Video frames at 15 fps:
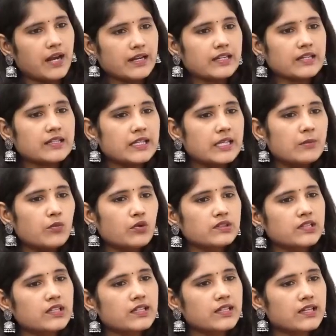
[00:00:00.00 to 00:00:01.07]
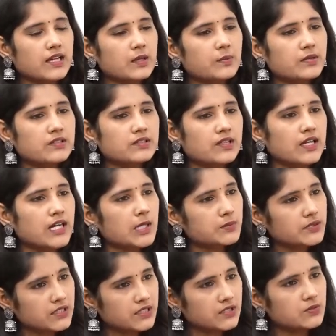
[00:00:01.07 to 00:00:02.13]
అంటే టీం మొత్తానికి కల్పిస్తారా
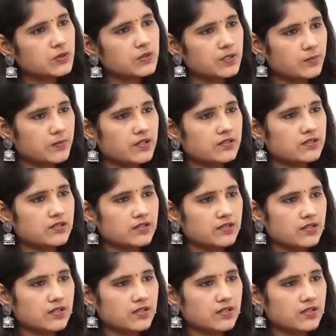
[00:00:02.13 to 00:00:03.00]
లేకపోతే ఇండివిజువల్ పర్సన్